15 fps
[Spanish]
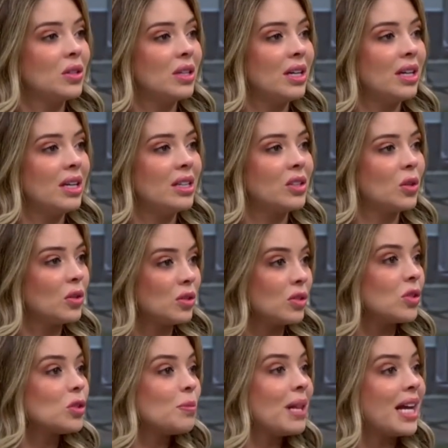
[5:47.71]
de todos
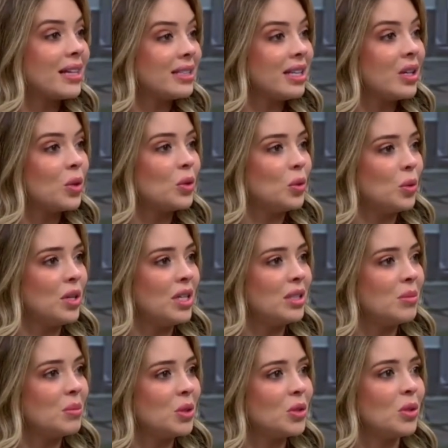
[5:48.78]
estos planes de
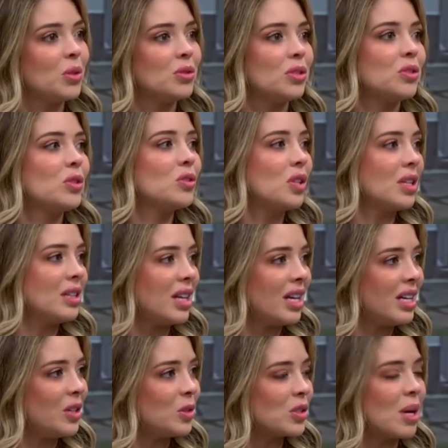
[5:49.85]
ecoturismo, todos estos
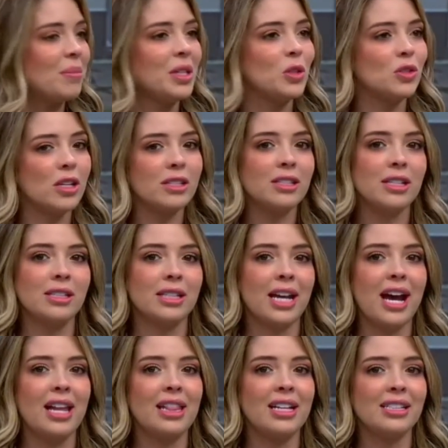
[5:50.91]
senderos, caminos
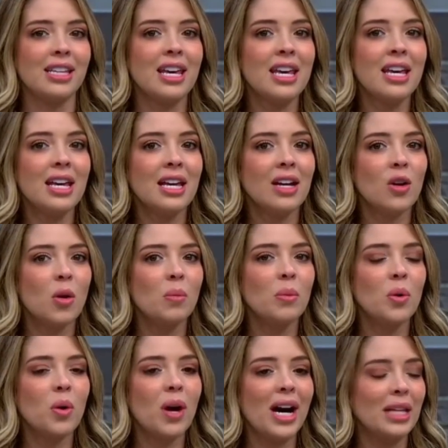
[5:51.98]
ancestrales.
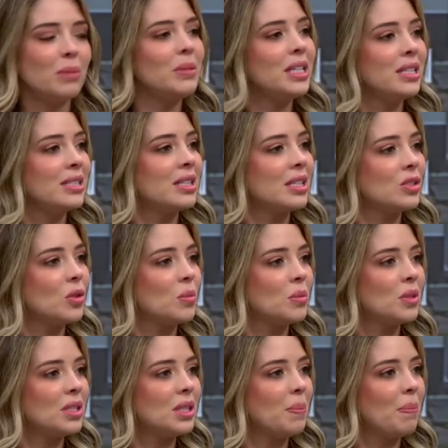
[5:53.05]
Como administración
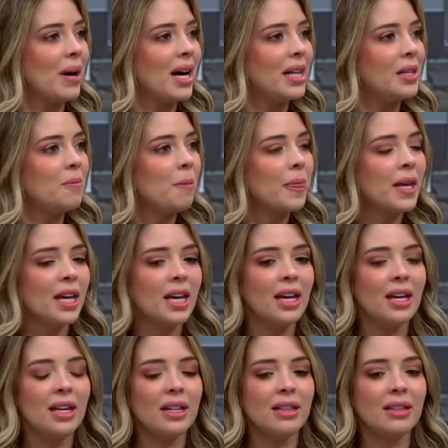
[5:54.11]
municipal,
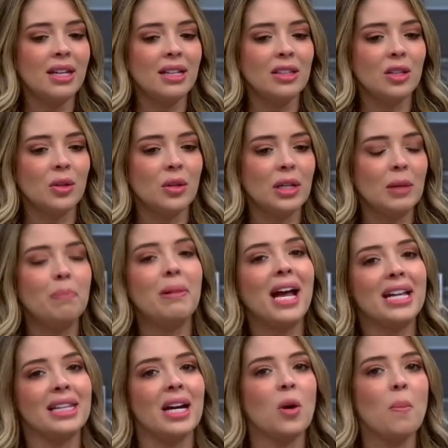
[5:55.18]
eh, dentro del
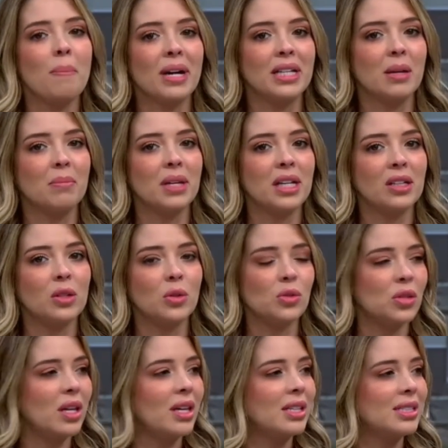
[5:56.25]
plan de acompañamiento,
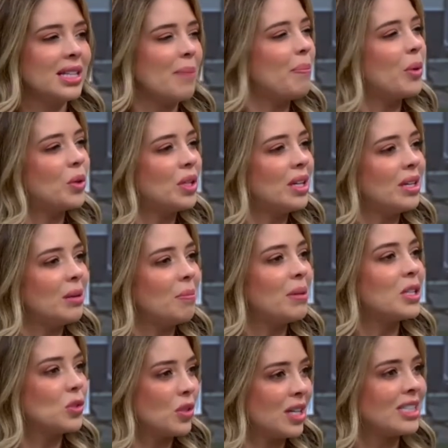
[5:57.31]
ustedes le ponen
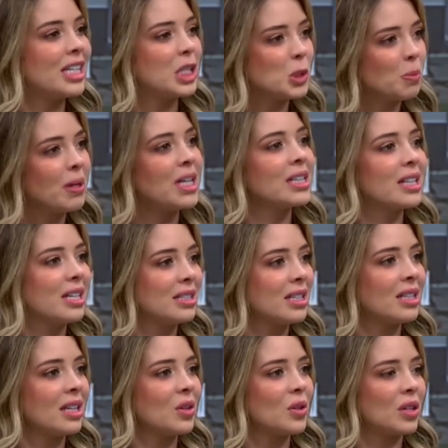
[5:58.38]
personas expertas
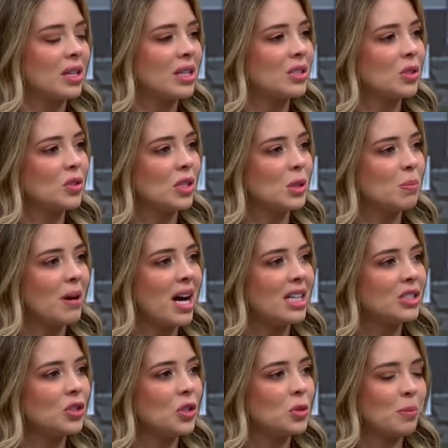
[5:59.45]
en recorrer estos
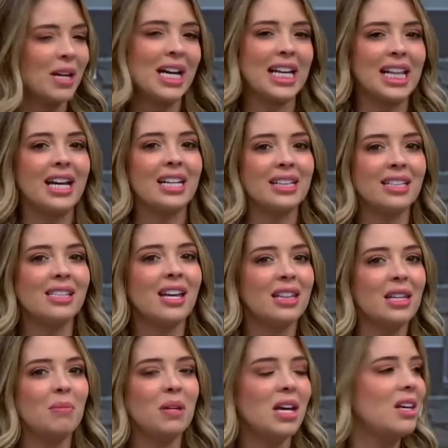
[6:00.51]
espacios para que la gente se
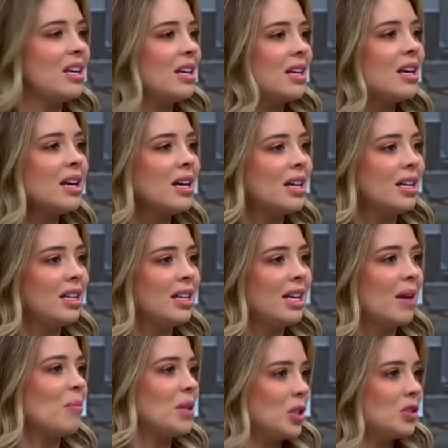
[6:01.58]
anime a ir y
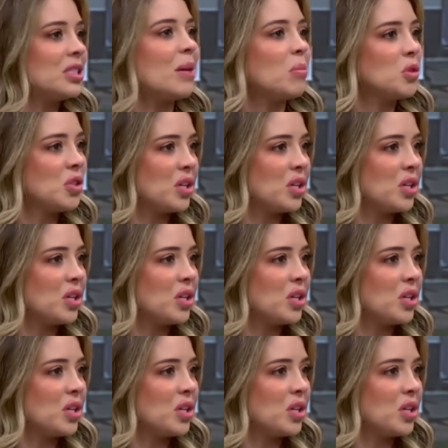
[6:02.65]
digan, bueno, estamos